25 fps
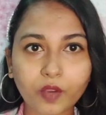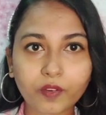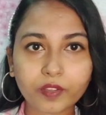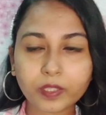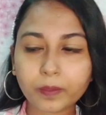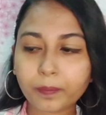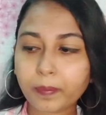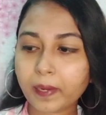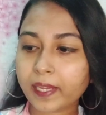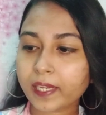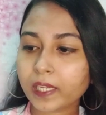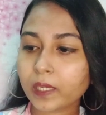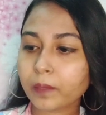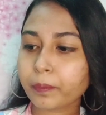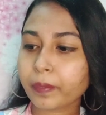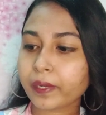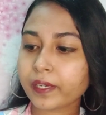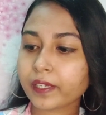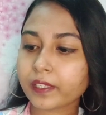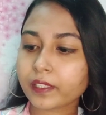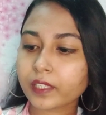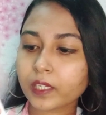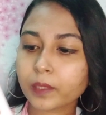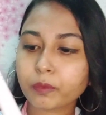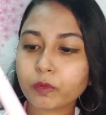வந்து ப்ளகின்
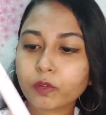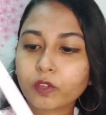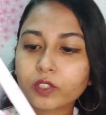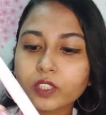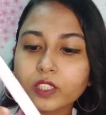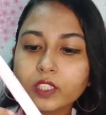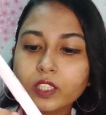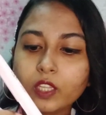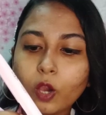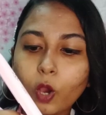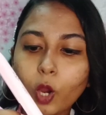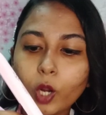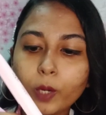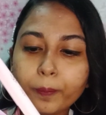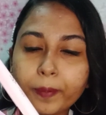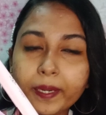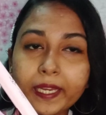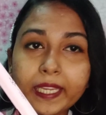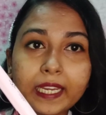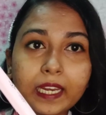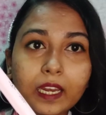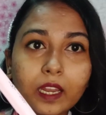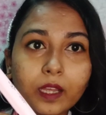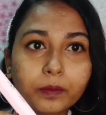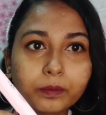பண்ணிவிட்டு இப்போ வந்து இதை ஆன்
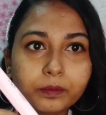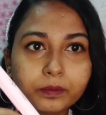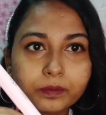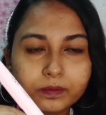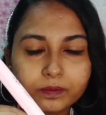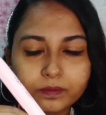பண்ணிக்கலாம்